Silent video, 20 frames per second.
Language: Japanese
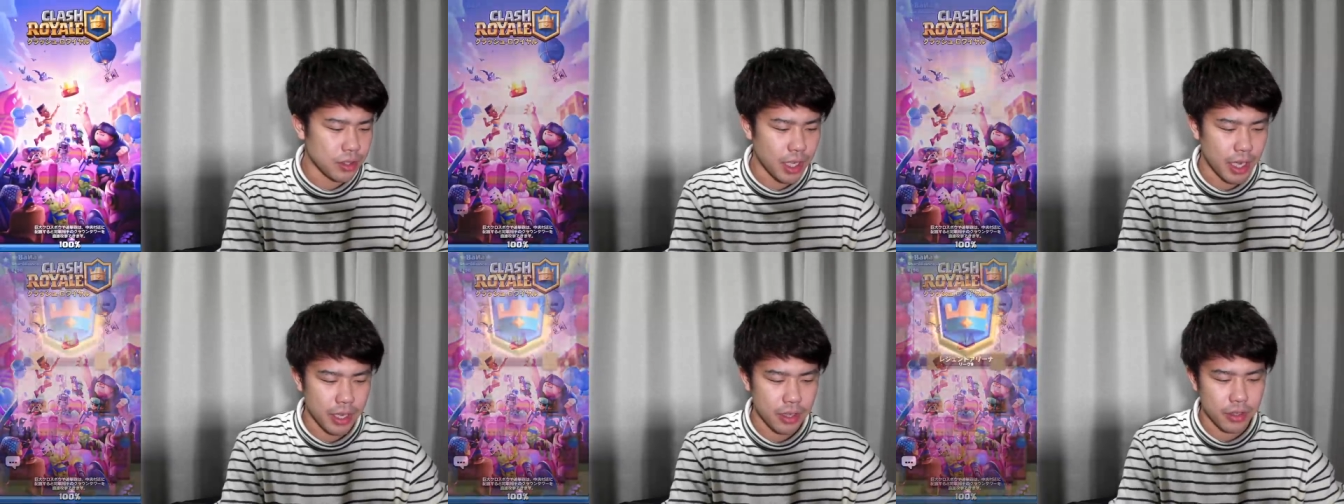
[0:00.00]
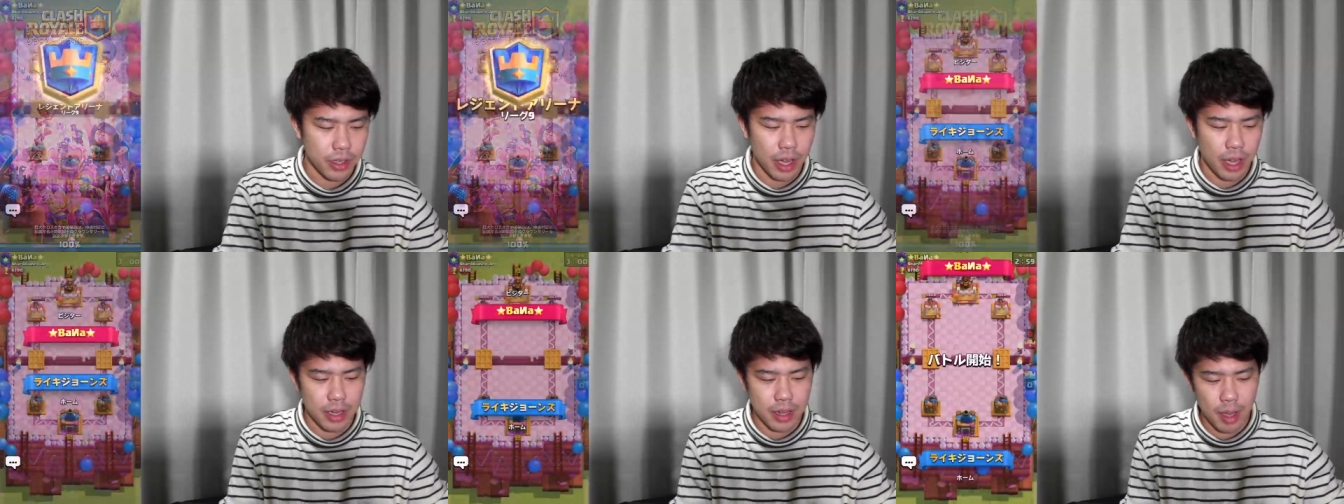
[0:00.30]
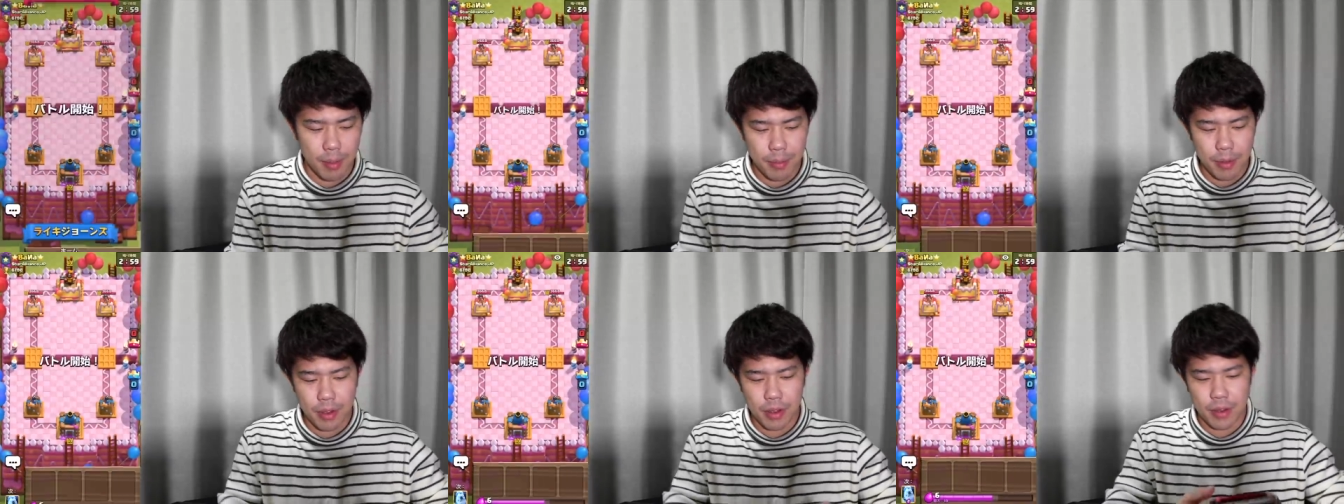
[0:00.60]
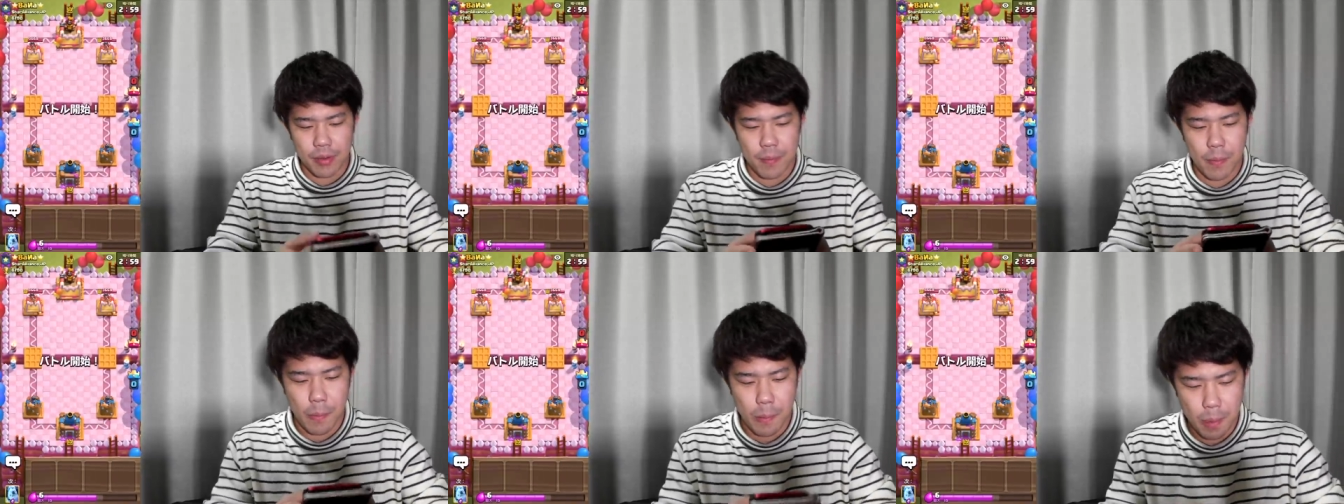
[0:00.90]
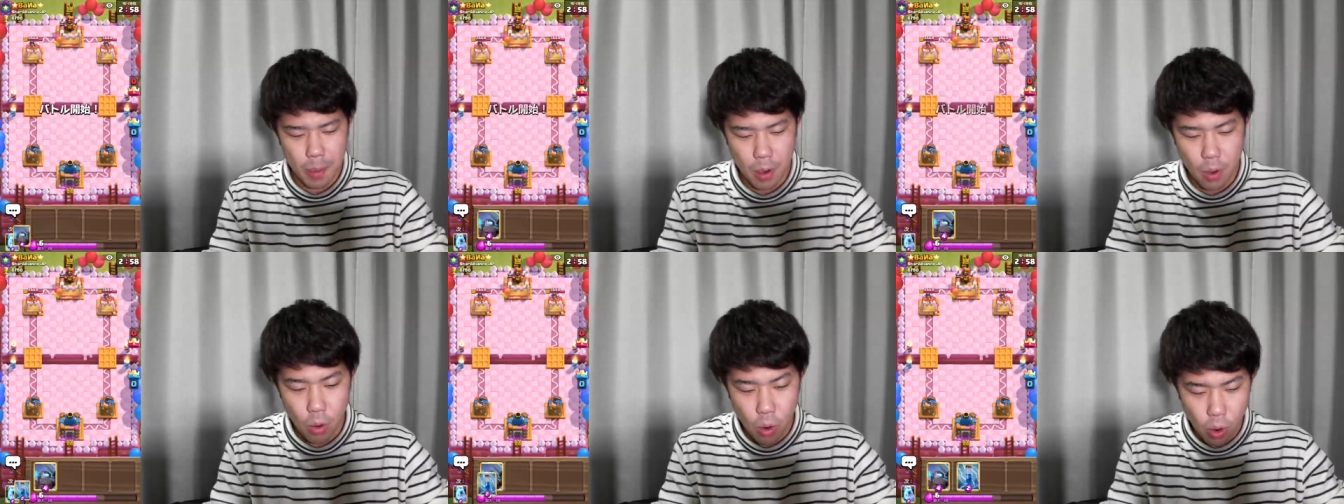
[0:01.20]
だけどね、多分、
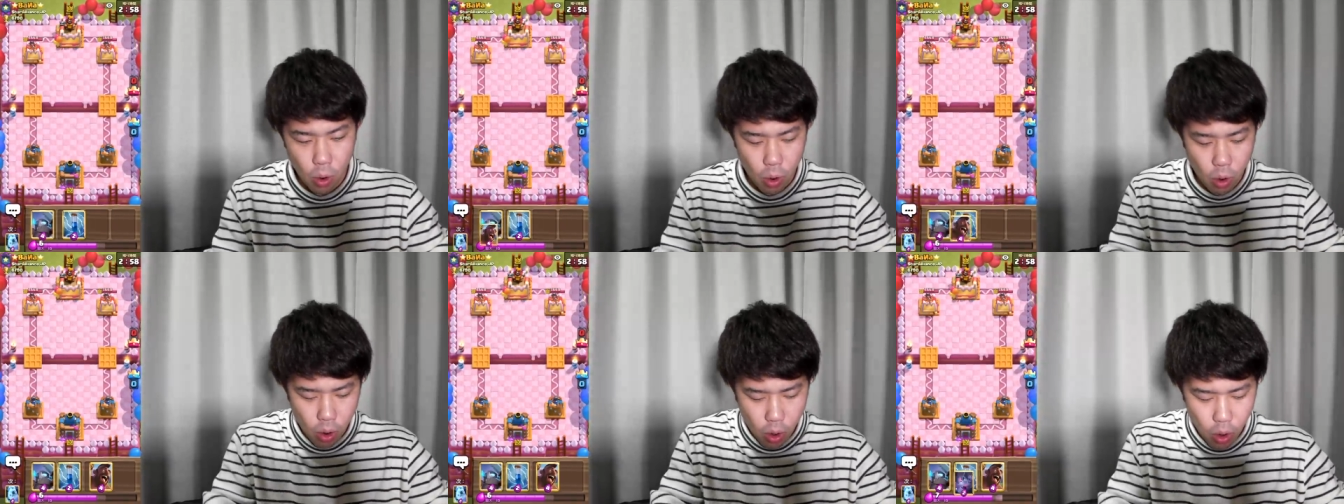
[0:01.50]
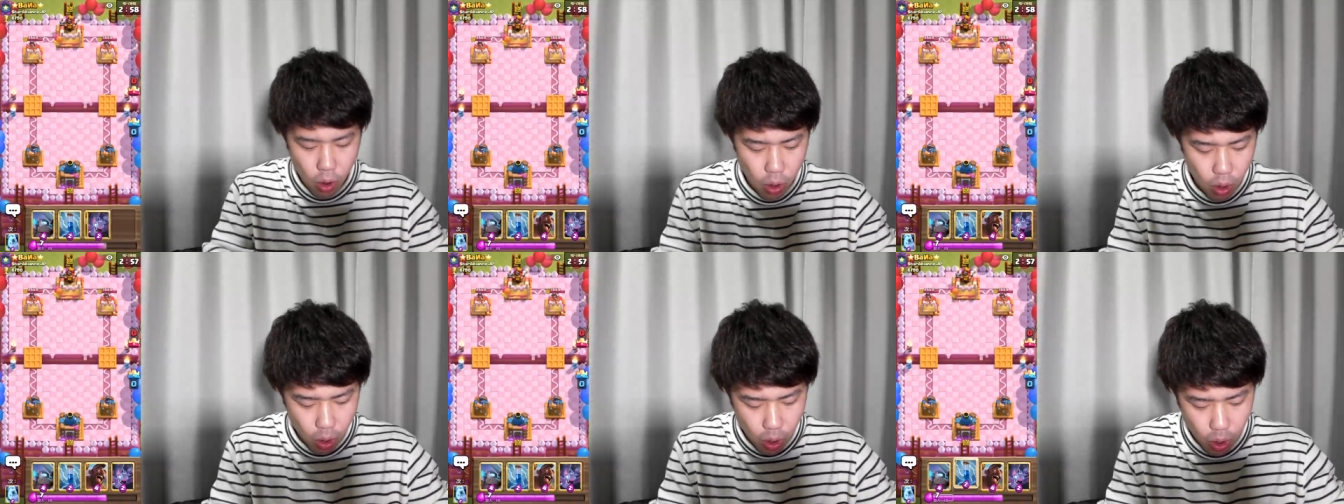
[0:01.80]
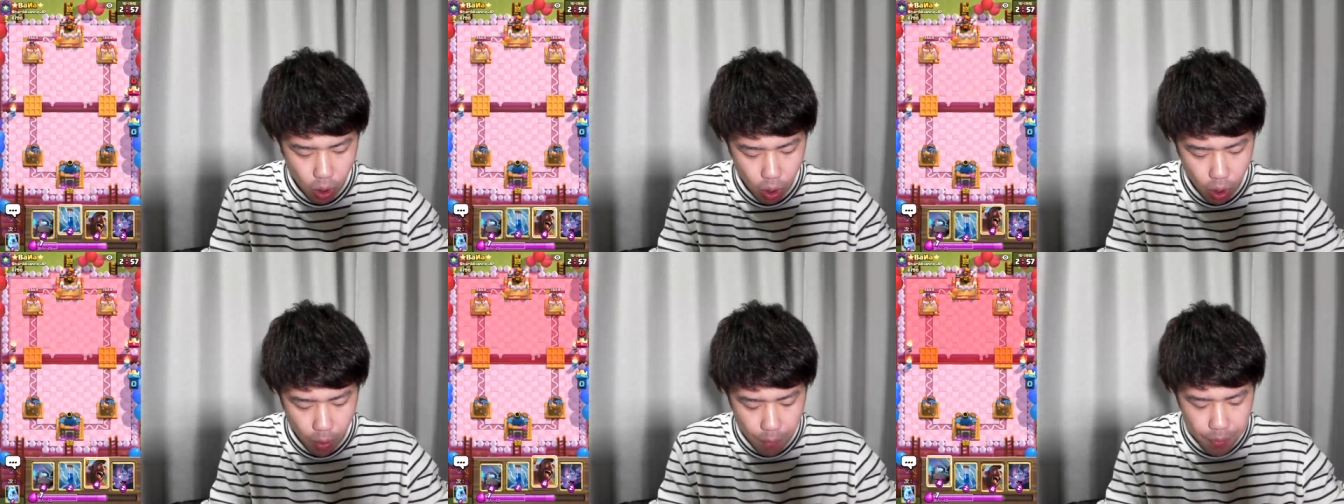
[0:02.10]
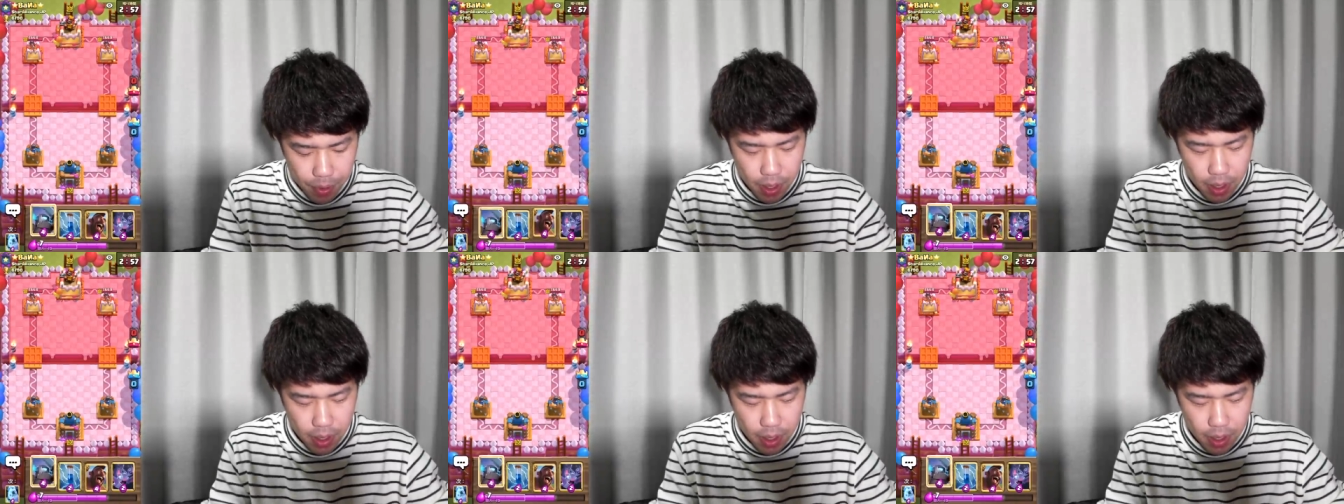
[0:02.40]
おー